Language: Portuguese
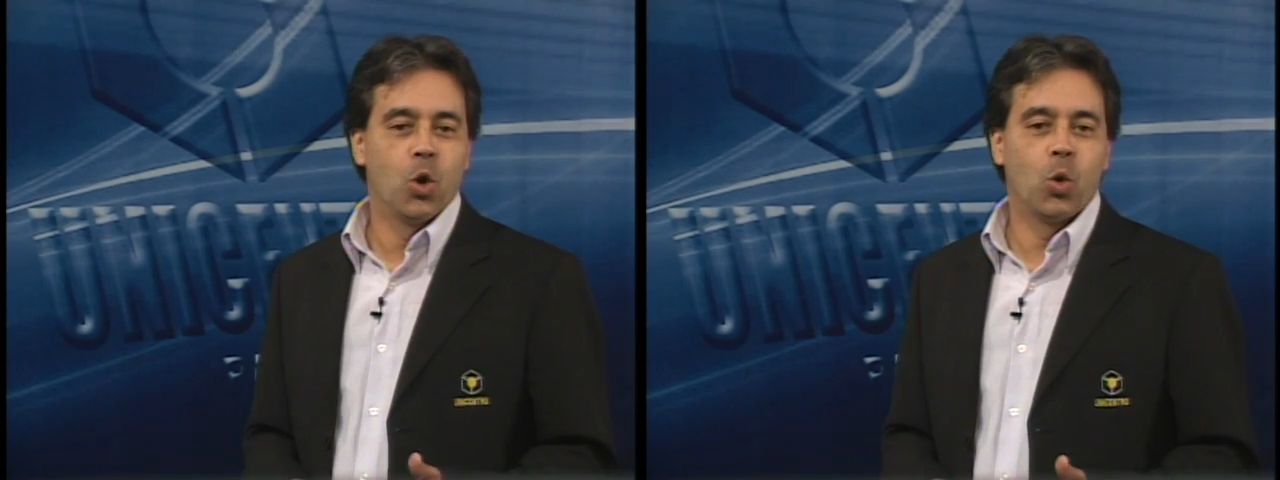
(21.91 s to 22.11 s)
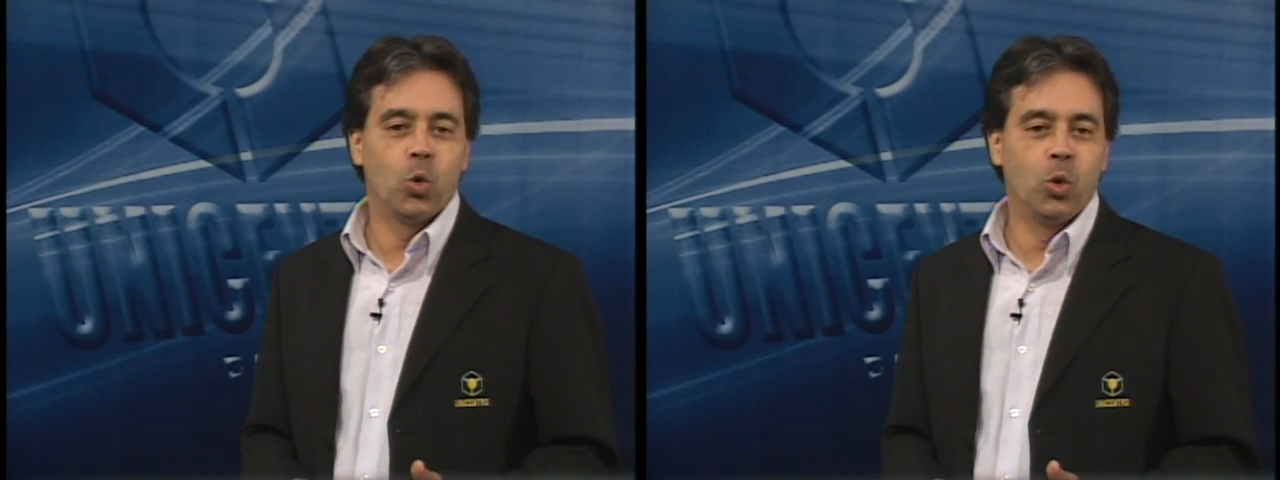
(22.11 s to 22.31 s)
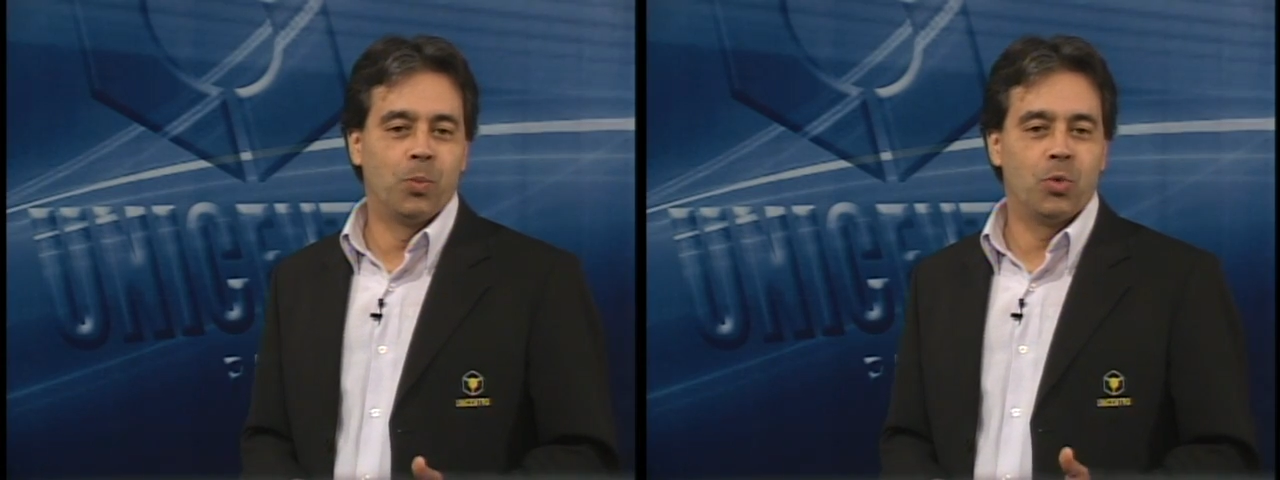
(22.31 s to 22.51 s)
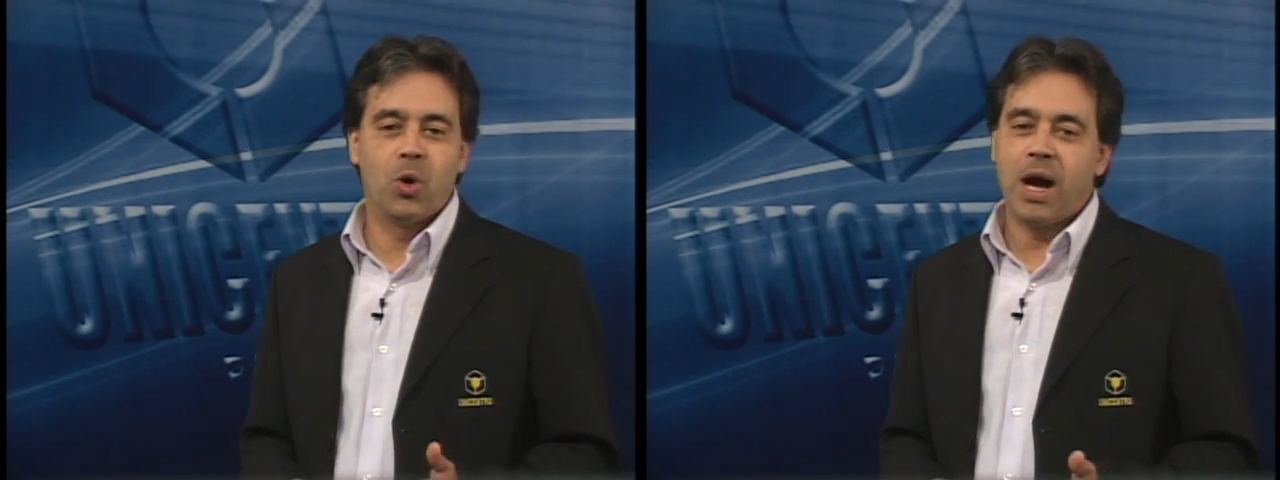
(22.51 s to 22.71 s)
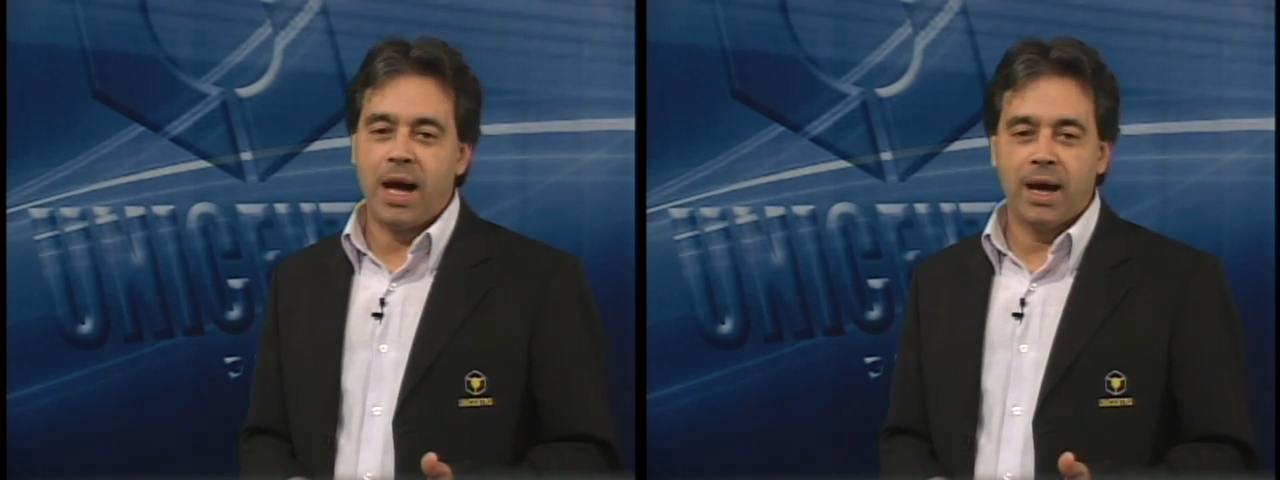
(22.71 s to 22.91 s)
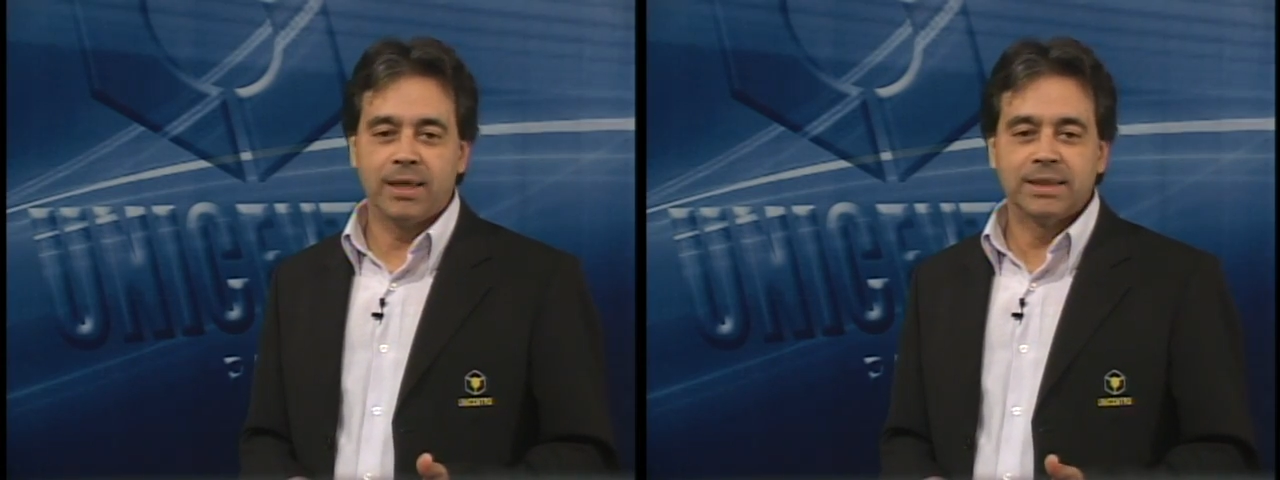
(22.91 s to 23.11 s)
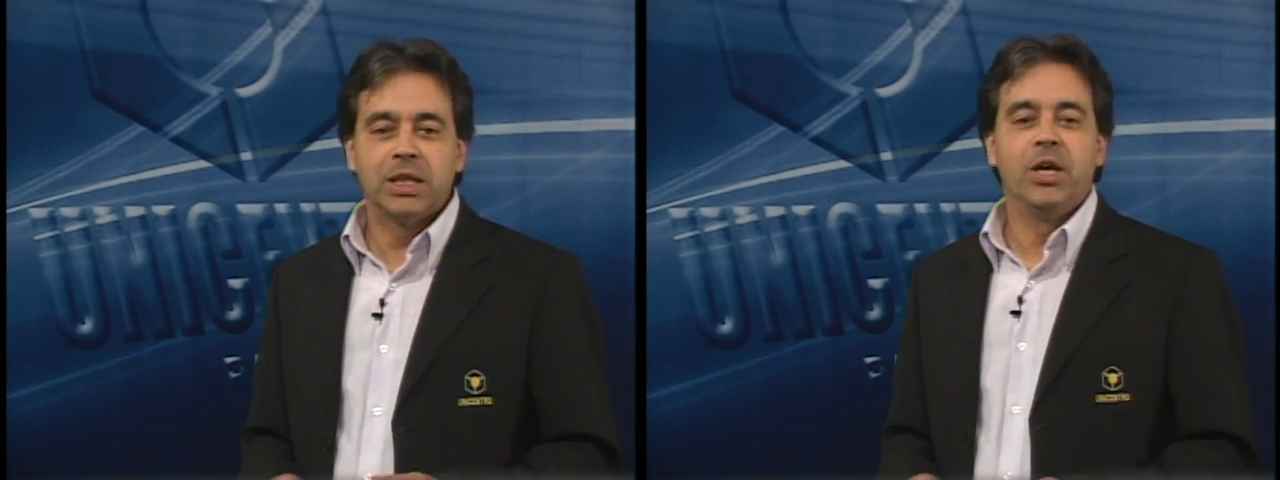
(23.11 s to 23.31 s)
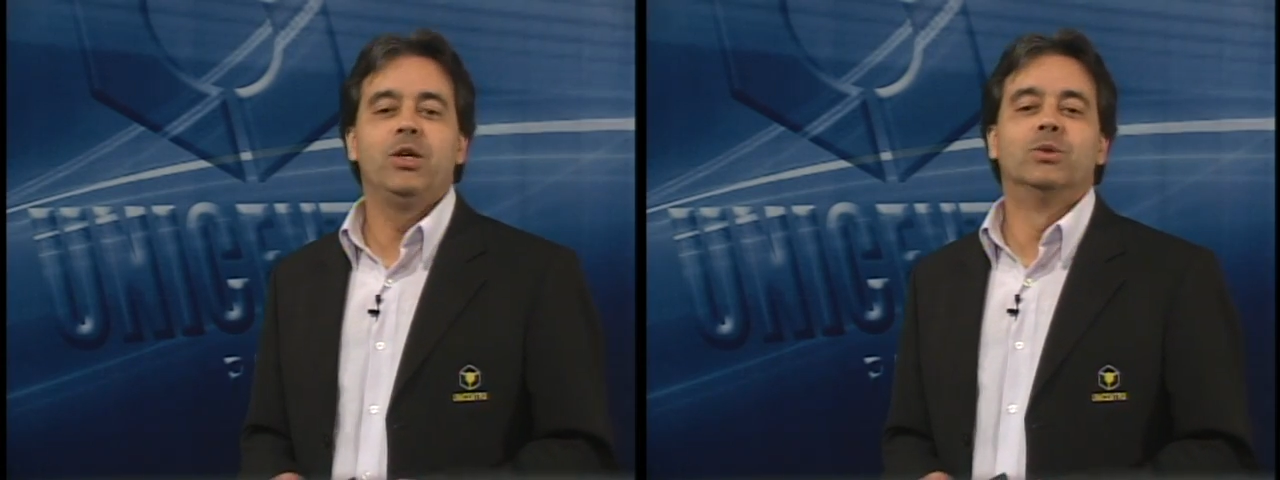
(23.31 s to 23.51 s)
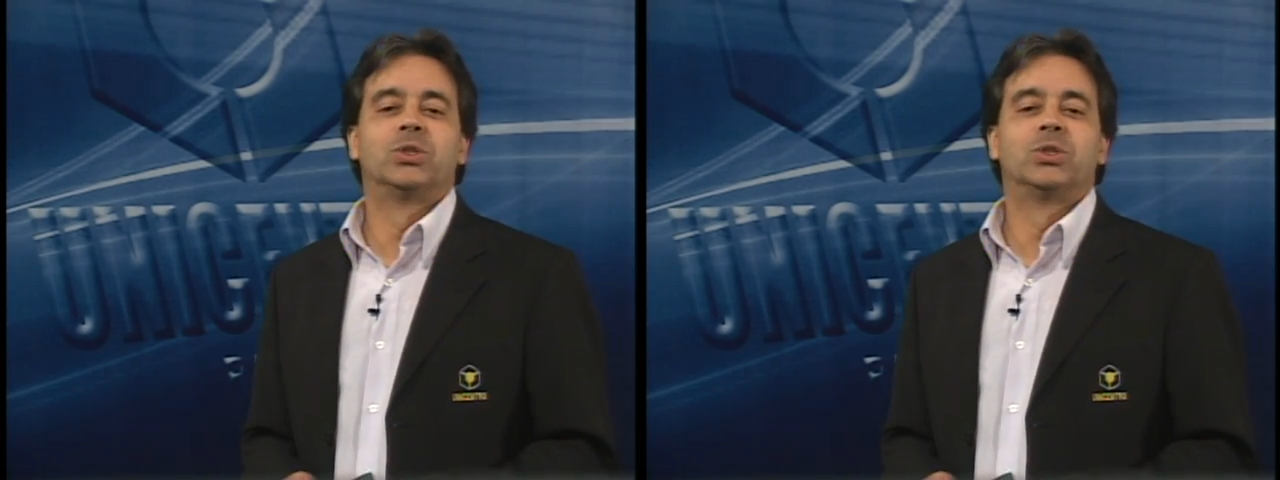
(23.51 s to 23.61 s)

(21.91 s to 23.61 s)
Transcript: Grupo Agras e o